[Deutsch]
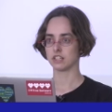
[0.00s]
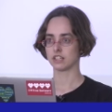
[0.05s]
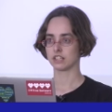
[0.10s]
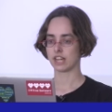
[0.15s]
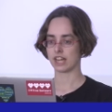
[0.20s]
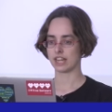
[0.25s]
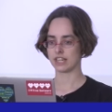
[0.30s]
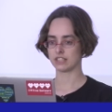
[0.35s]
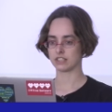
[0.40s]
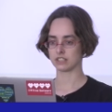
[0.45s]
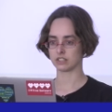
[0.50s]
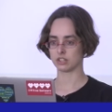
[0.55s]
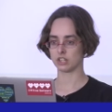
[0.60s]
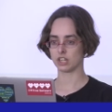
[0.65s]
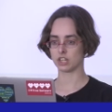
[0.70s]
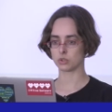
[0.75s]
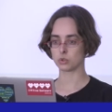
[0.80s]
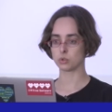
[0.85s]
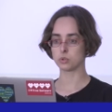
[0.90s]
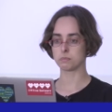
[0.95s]
kein
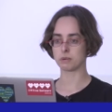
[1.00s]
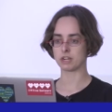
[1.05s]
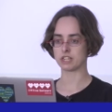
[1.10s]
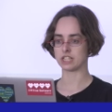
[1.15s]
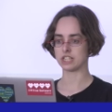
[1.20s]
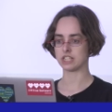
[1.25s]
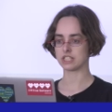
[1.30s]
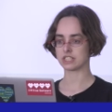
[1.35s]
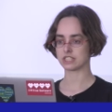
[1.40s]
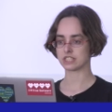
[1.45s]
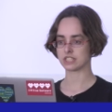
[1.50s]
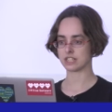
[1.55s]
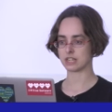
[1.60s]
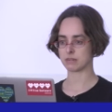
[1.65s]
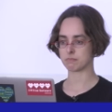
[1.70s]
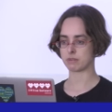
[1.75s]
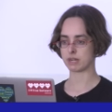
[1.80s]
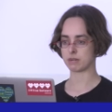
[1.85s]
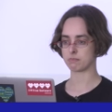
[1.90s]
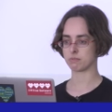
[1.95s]
äh, Kubernetes in der
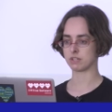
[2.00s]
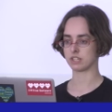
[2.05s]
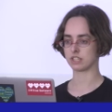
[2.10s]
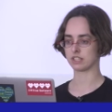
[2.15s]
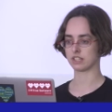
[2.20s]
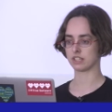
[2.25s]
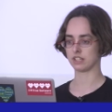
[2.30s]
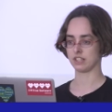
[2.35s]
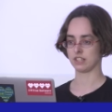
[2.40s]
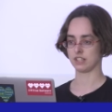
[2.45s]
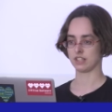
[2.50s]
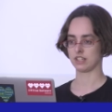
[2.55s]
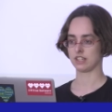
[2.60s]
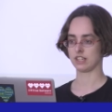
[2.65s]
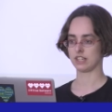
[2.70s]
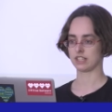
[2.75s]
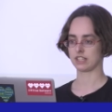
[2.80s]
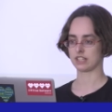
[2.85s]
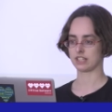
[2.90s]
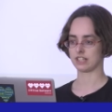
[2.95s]
Public
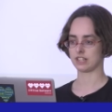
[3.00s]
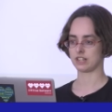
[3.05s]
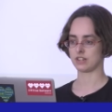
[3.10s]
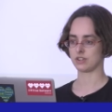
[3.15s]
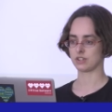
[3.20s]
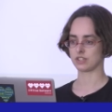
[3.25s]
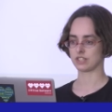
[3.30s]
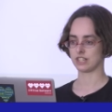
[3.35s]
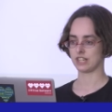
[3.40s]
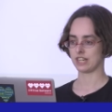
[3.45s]
äh, Cloud?